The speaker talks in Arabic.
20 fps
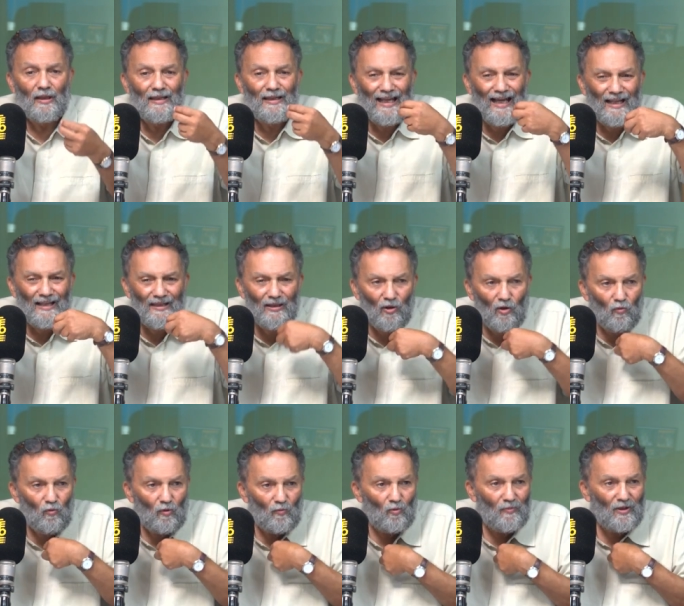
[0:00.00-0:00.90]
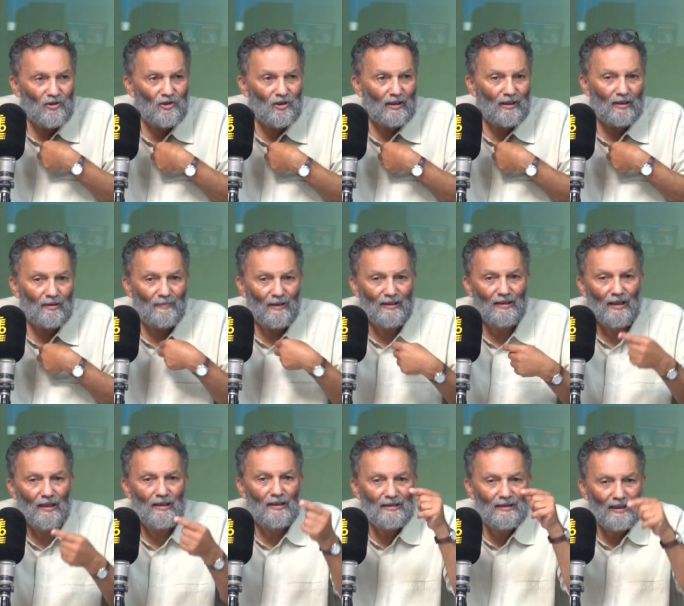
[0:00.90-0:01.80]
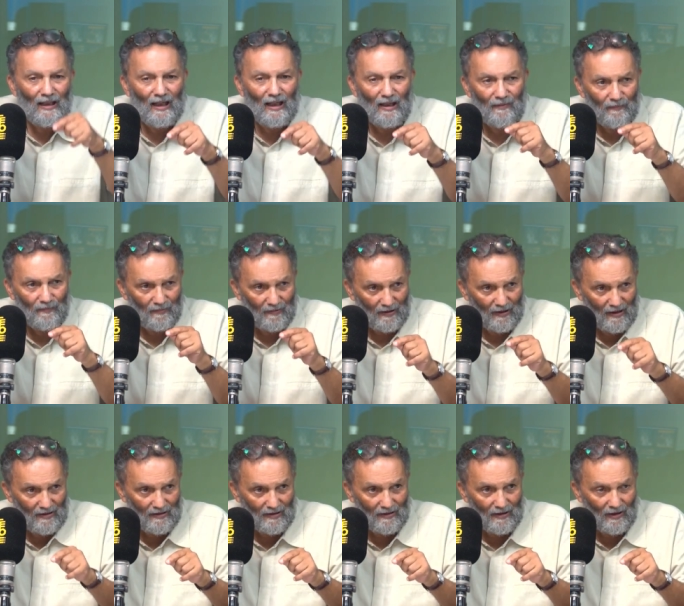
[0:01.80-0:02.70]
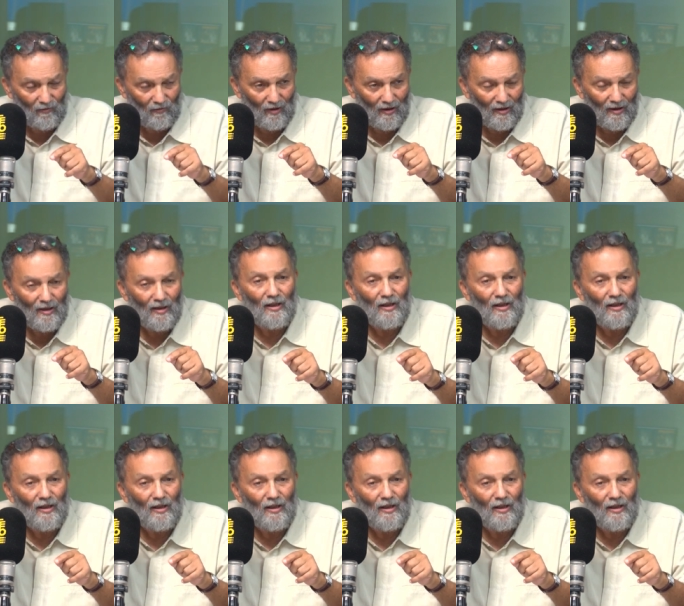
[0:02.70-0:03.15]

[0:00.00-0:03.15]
يعنيه هو مباشره معناها الانتخاب رئيس الدوله